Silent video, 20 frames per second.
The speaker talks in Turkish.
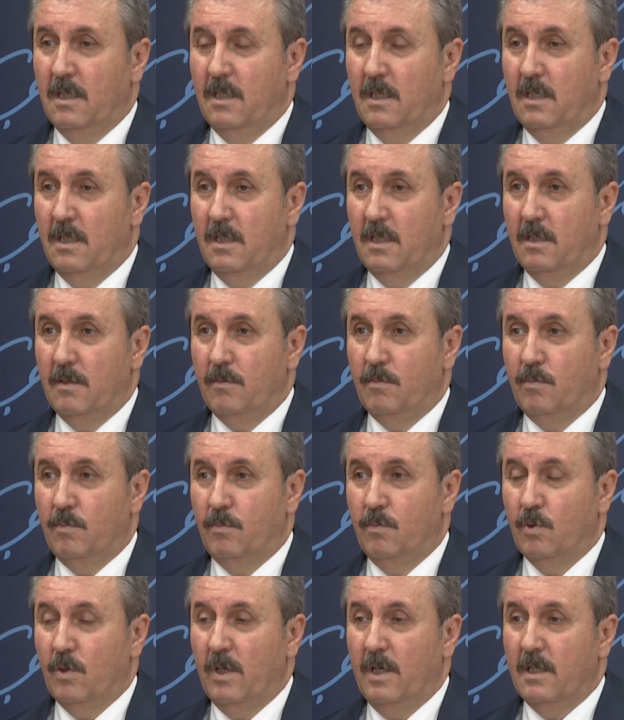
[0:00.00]
E,
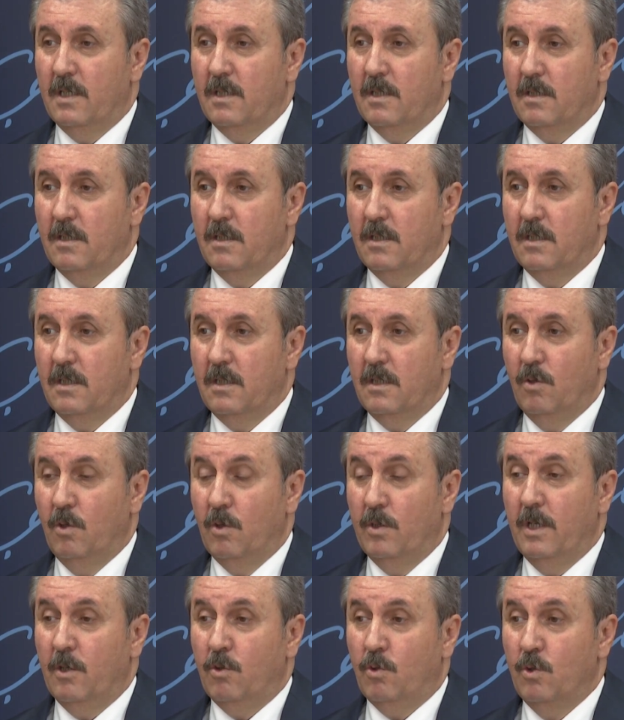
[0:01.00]
buna
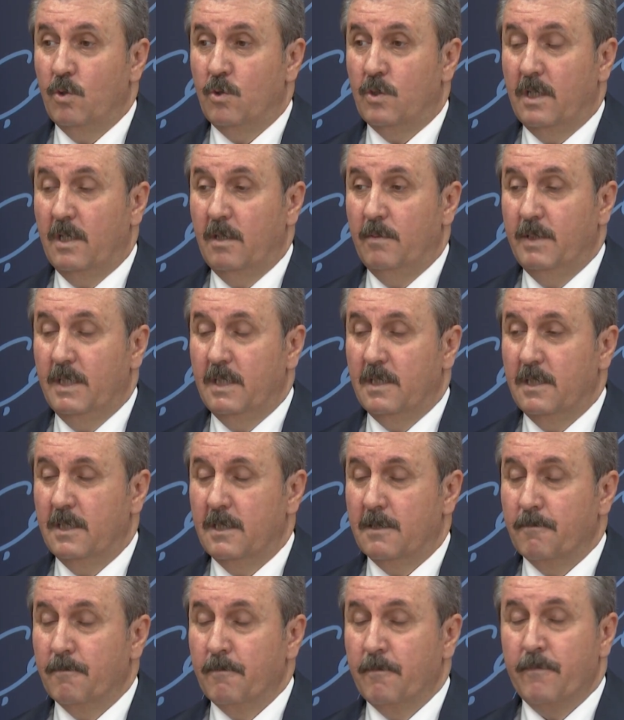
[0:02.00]
örnek
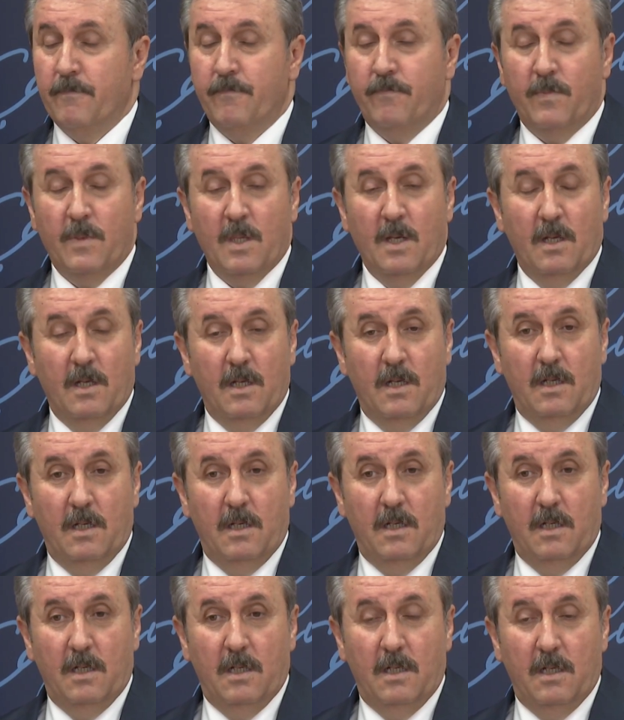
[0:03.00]
gösterebiliriz.
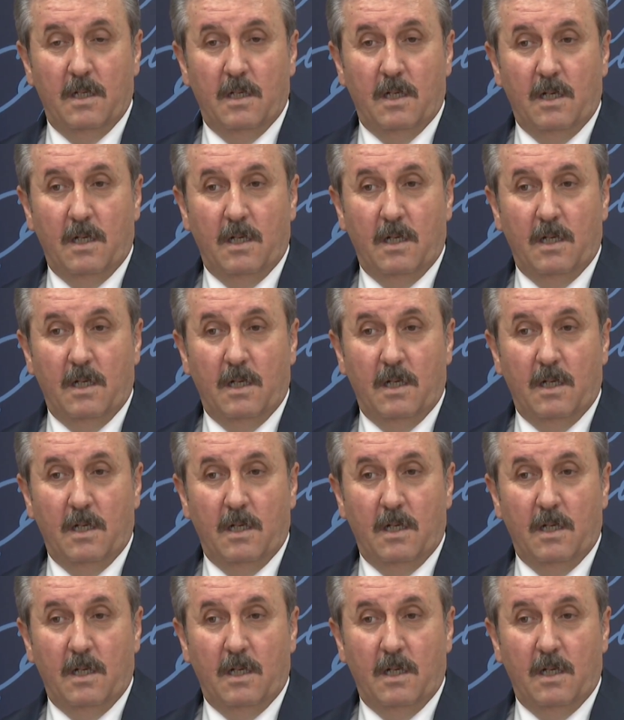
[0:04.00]
E,